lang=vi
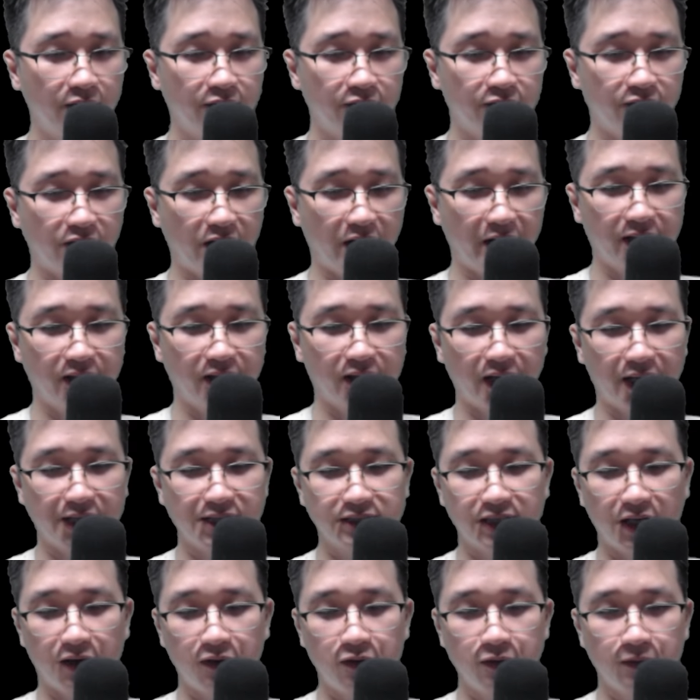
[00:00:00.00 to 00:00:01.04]
Vài ngày
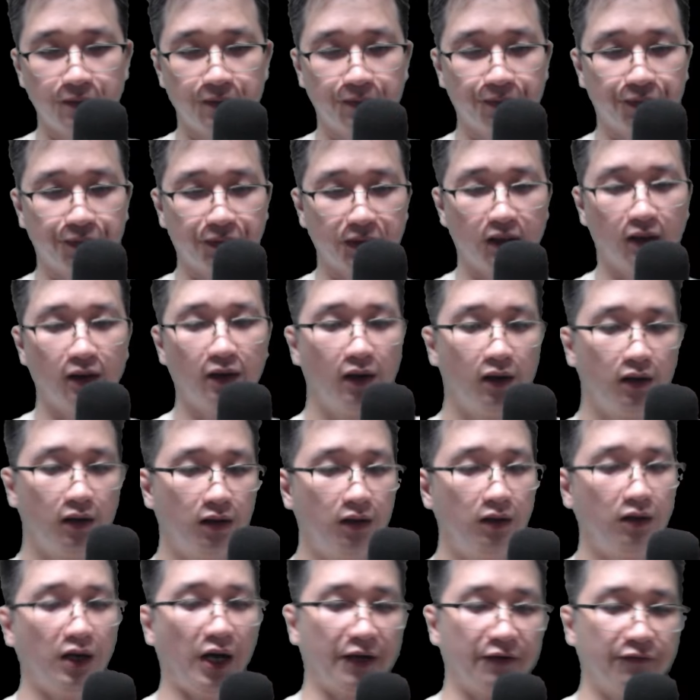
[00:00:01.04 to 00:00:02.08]
sau,
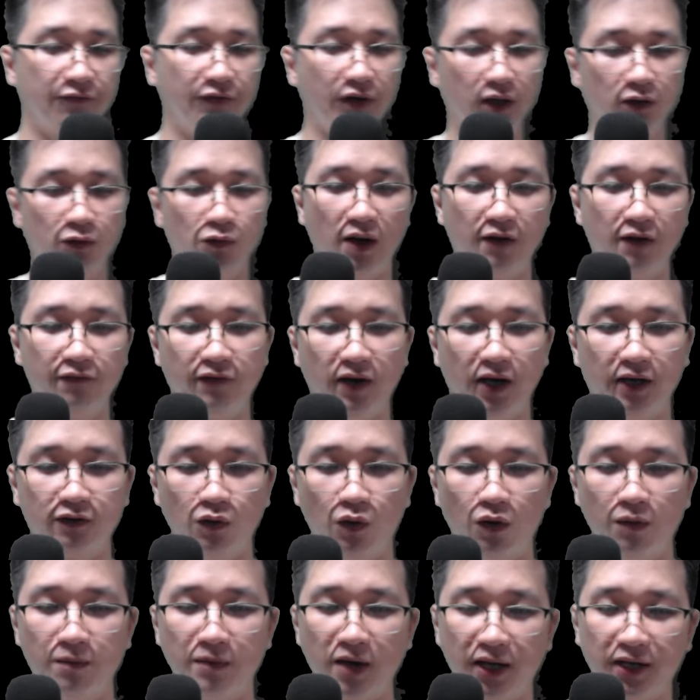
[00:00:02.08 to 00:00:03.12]
hư ảnh vượt qua vạn
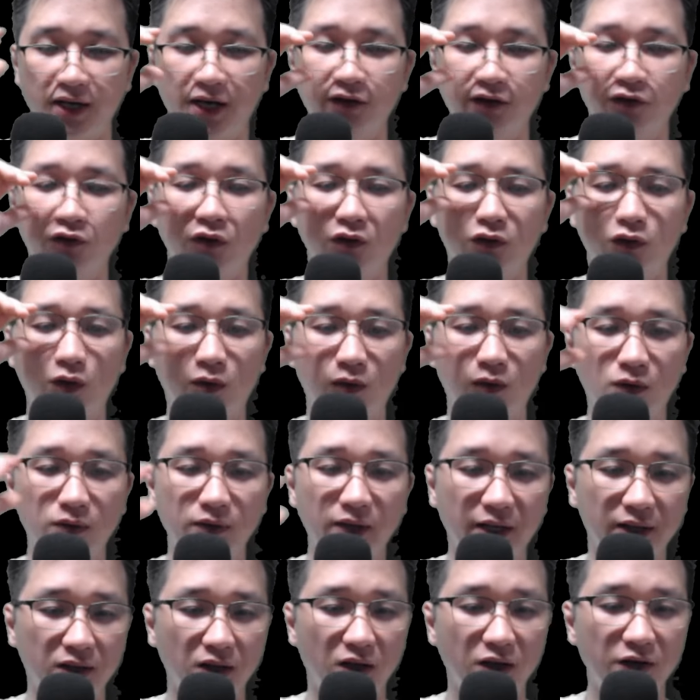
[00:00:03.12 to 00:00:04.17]
cổ mà đến rốt cuộc cũng
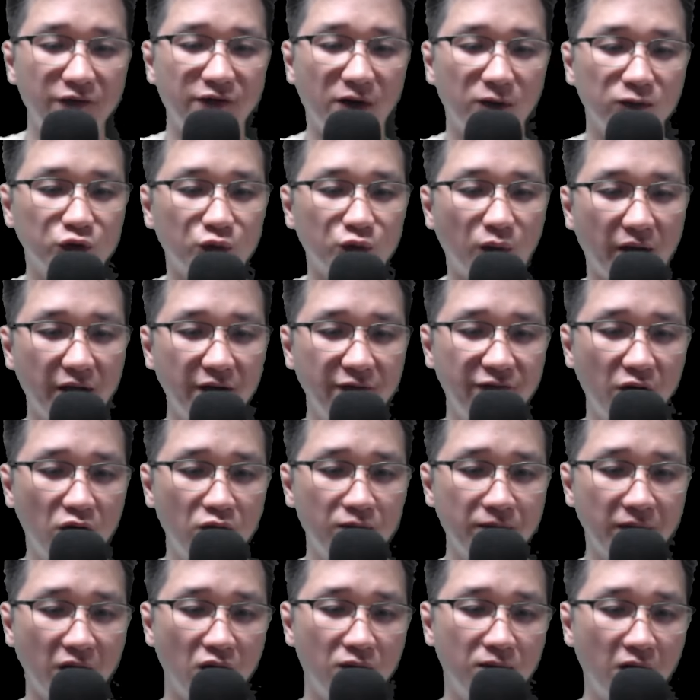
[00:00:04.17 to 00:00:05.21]
đi tới vòng xoáy phiêu
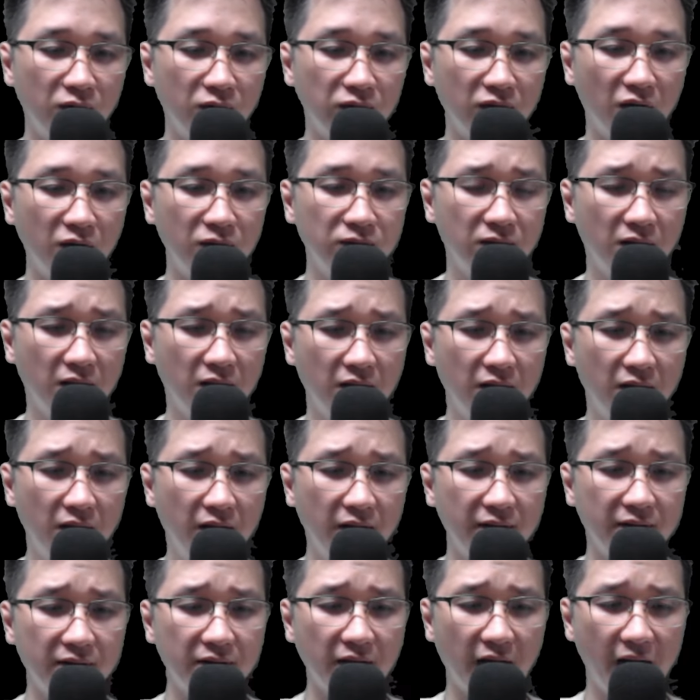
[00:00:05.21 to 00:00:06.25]
miểu mông lung.
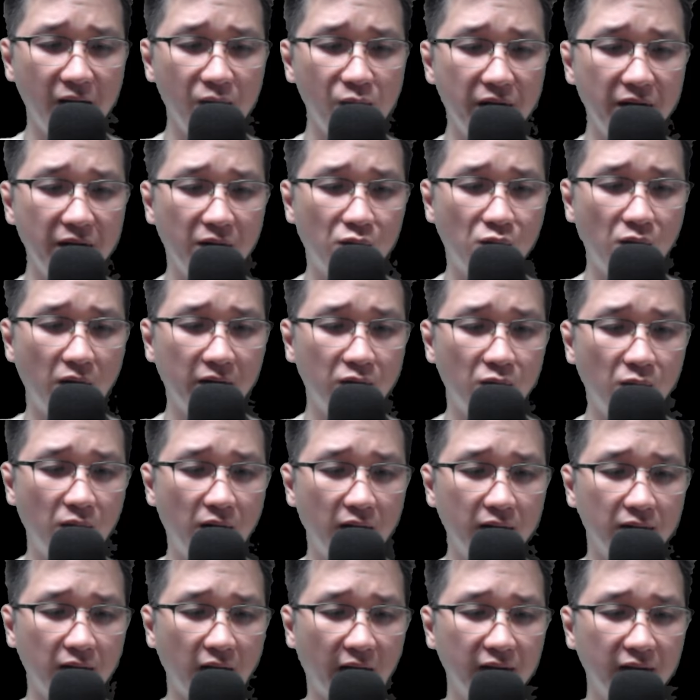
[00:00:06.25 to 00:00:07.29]
Đế uy cuồn
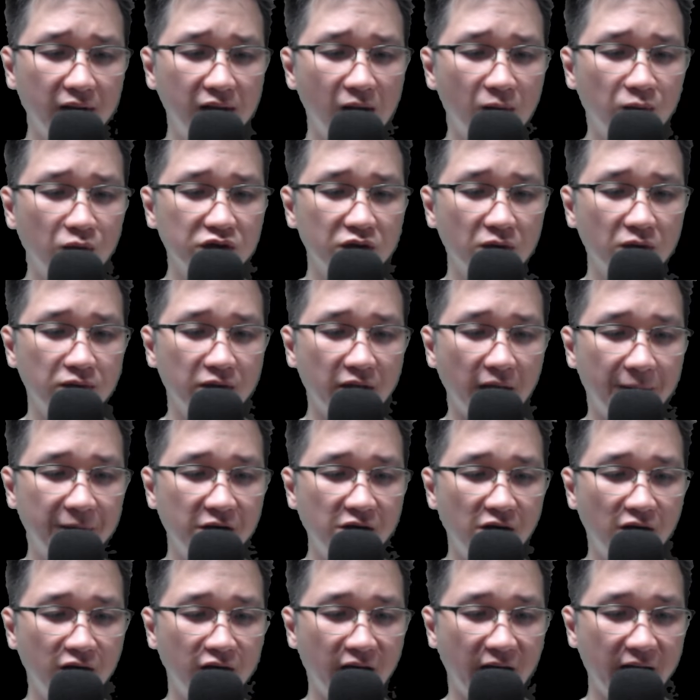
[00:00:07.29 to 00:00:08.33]
cuộn, hắn không có dung nhập
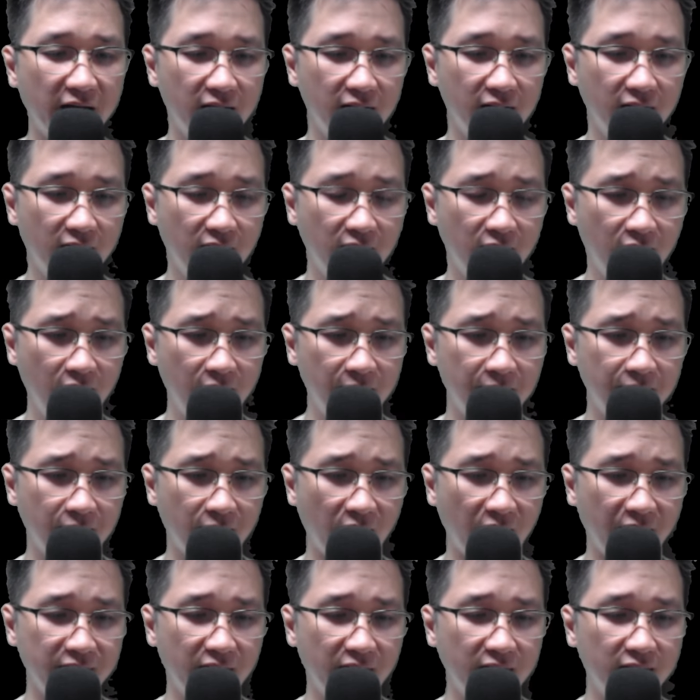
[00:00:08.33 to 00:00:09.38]
Khương Nghị,
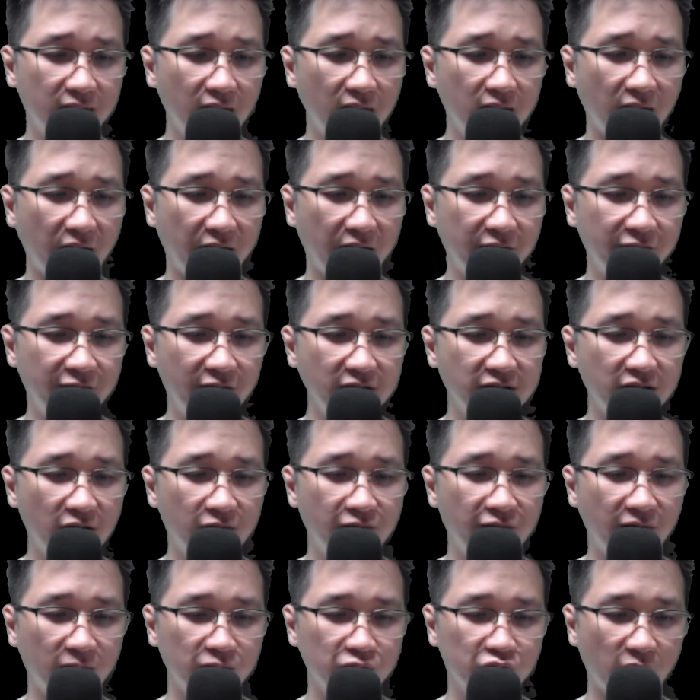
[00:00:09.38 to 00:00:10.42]
mà nhìn thân ảnh phía trong
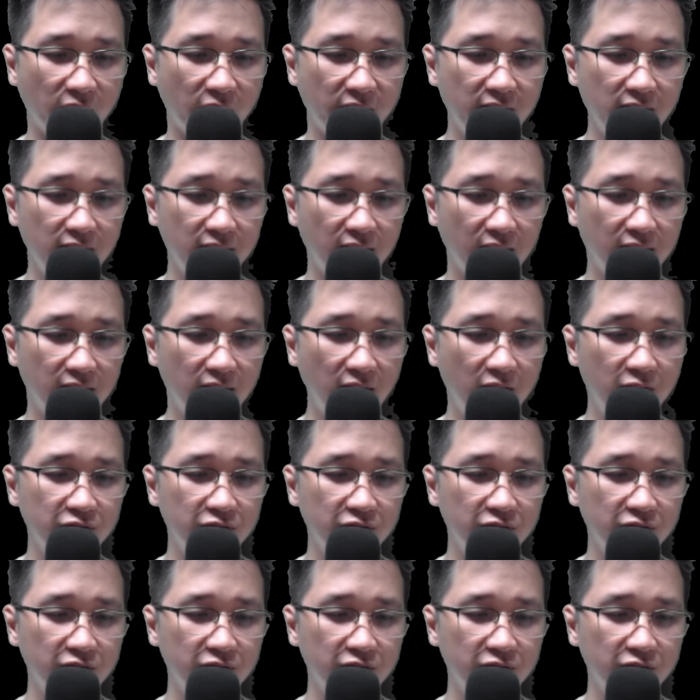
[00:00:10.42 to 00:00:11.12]
vòng xoáy, thật lâu